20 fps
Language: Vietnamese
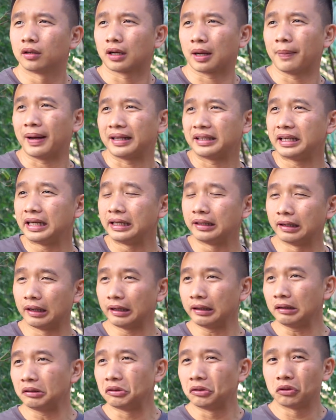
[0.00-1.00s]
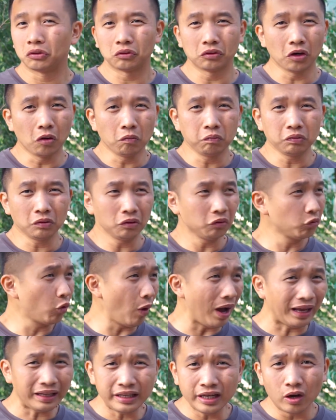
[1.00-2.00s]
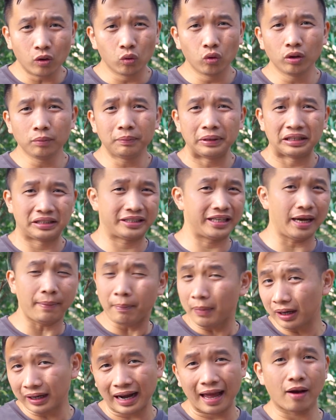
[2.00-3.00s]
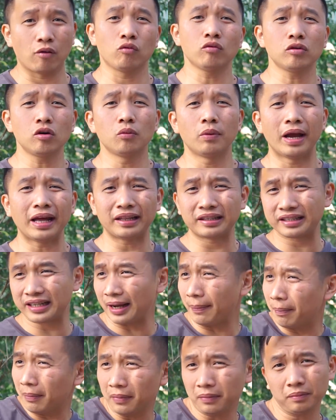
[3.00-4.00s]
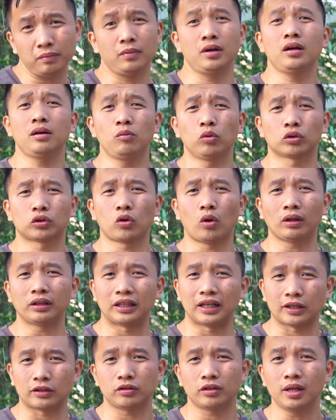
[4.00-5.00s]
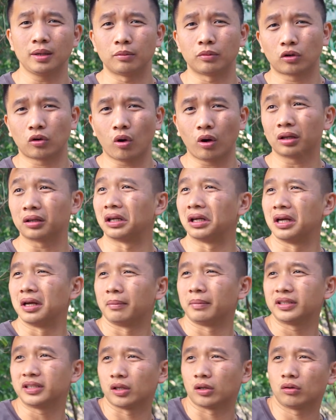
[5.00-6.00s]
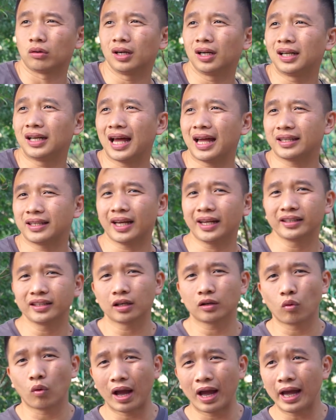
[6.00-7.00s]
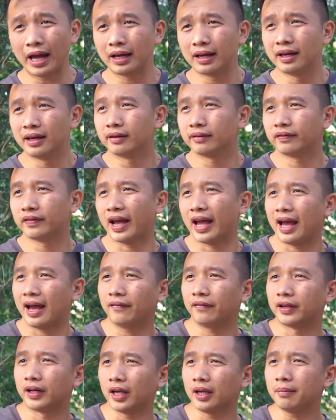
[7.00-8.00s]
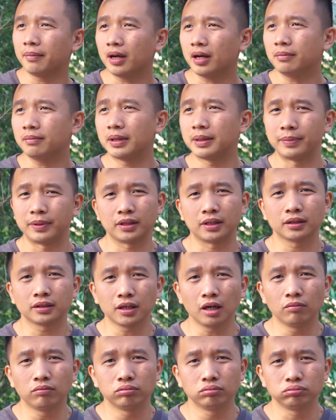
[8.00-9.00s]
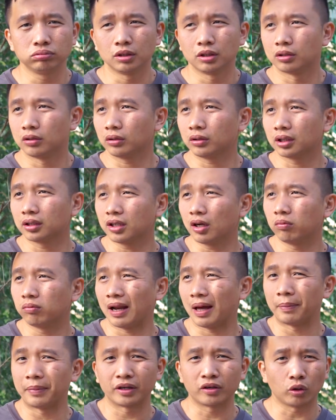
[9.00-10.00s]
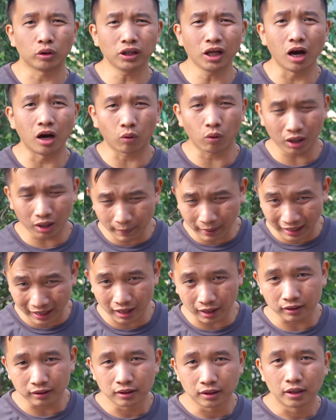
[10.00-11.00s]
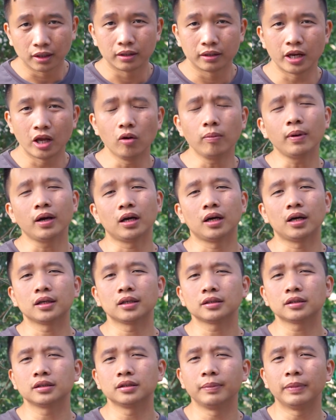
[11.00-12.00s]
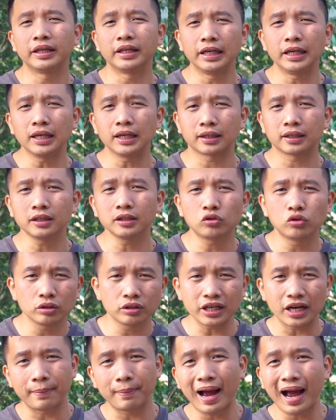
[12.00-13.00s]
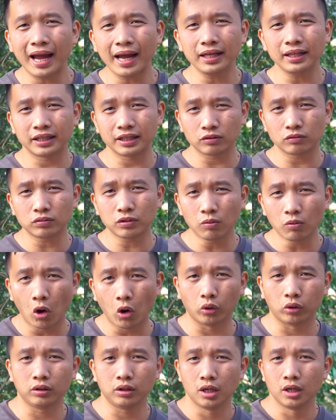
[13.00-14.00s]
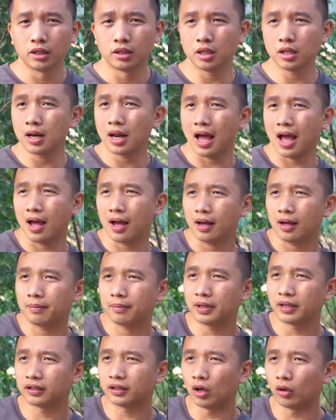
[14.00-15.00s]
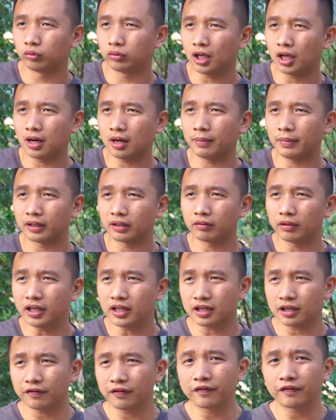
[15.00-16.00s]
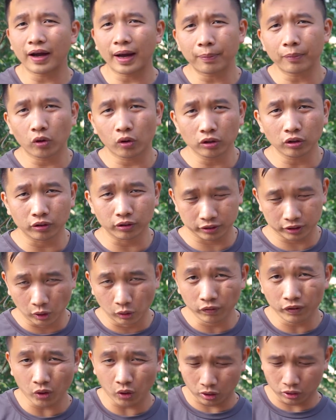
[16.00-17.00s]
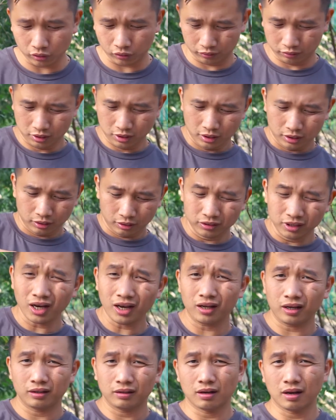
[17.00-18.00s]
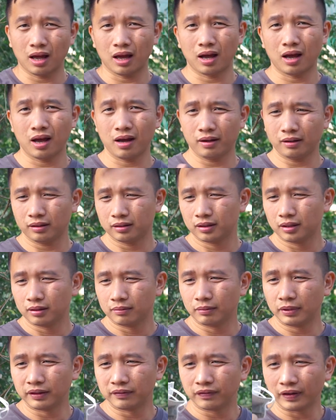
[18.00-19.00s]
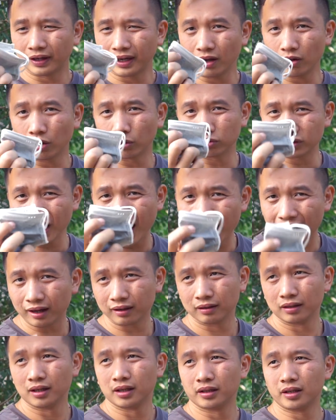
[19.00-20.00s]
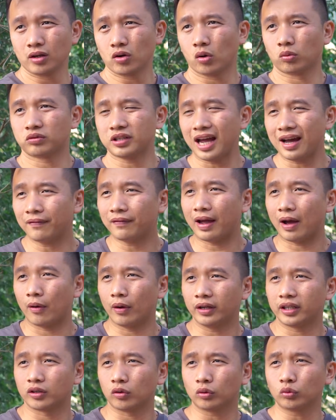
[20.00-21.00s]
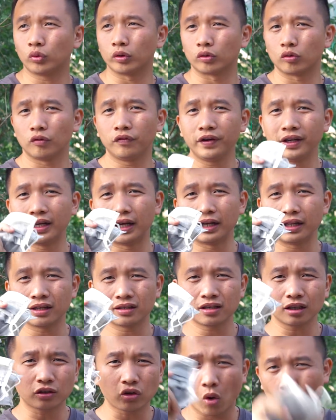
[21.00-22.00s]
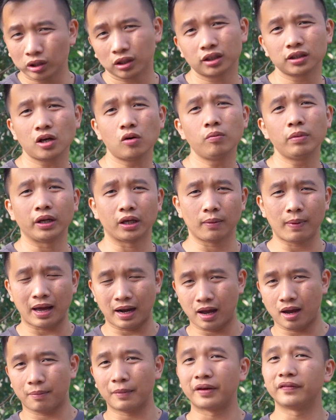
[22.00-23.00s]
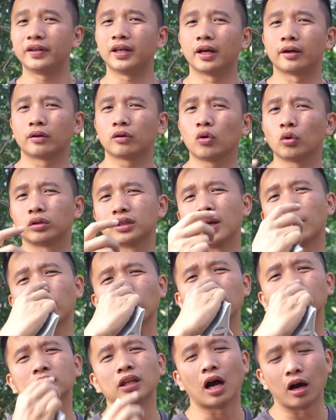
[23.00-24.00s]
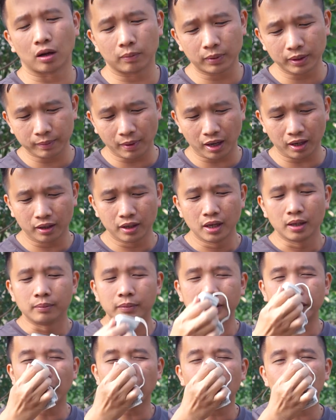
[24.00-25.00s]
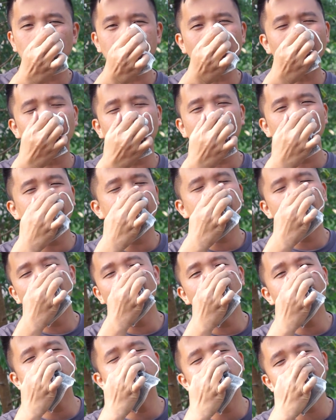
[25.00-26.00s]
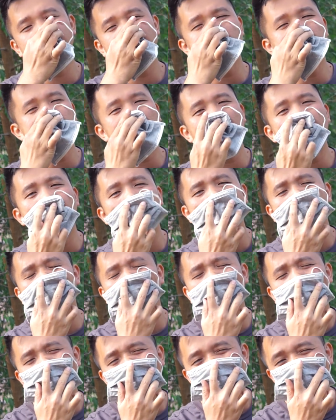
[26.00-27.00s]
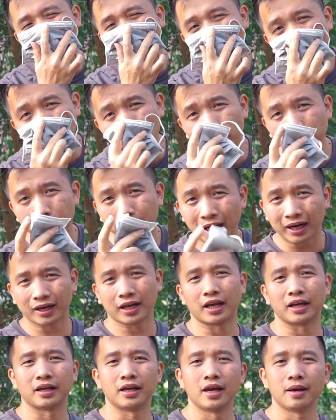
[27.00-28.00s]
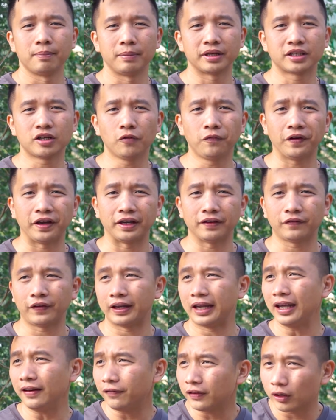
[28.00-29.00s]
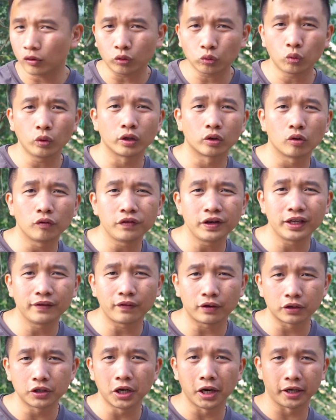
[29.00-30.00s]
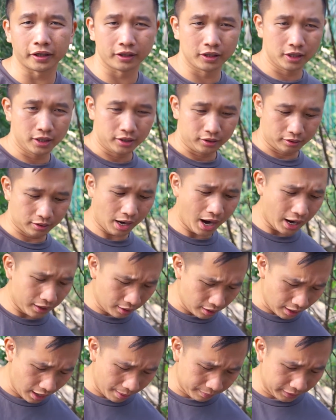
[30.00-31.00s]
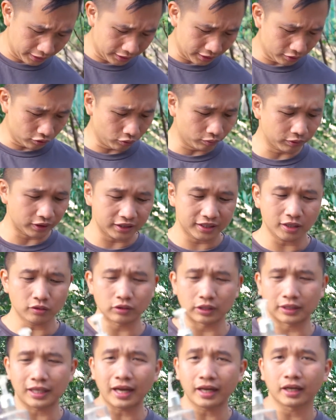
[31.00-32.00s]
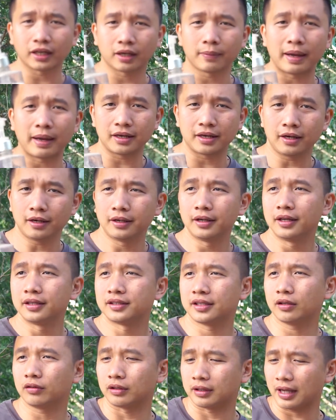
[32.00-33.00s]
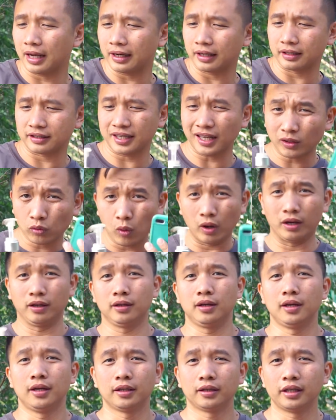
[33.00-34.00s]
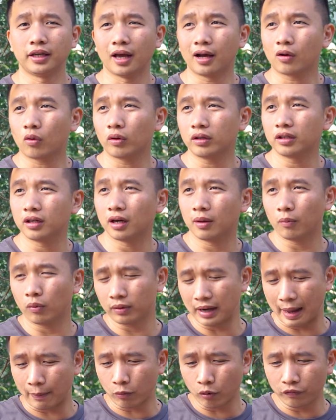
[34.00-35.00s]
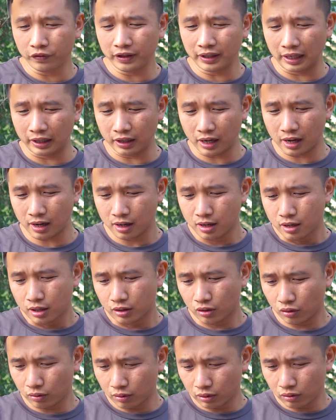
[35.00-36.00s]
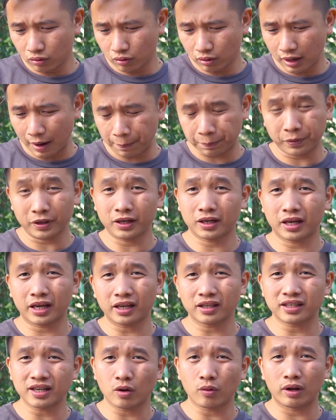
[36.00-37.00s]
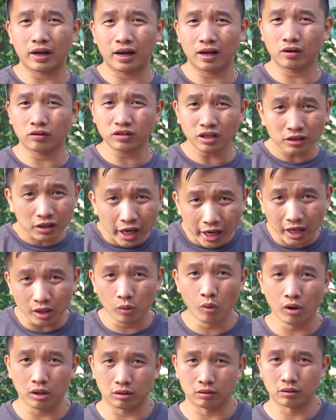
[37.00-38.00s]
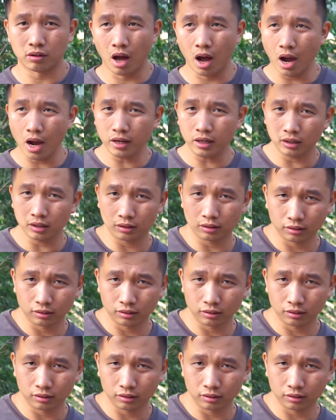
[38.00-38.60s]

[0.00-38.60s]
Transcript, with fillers: Các bạn nhìn đấy, nó đông quá nhiều luôn, mình chém bằng nào cũng không hết. Chém một con thì lại xuất hiện một con. Bây giờ nó lây lan nhanh ra quá. Và vừa nãy mà mình bị tấn công, nó tấn công làm mình khó thở quá các bạn ạ. Nếu mà mình nghĩ là cứ trốn chạy mãi thì cũng không ổn. Nên là mình đầu tiên là mình cũng nghĩ ra cái phương pháp nó rồi, đấu với nó rồi. Thứ nhất ấy là mình phải đeo khẩu trang. Đeo khẩu trang vào ấy thì con quỷ cô Vy đấy nó rất khó tấn công mình các bạn ạ, bởi vì là nó đột nhập qua đường thở của mình mà. Mình đeo khẩu trang này này, đấy thì mình sẽ che được cái phần phần mũi, phần miệng này. Mình không phải phải hít với con quỷ cô Vy vào người. Thứ hai nữa là mình sẽ dùng cái gel rửa tay này nhá. Gel rửa tay này sát khuẩn thì á, coi như đám cô Vy đấy á, nó nó gặp cái cái gel này nó rất kỵ luôn. Đấy.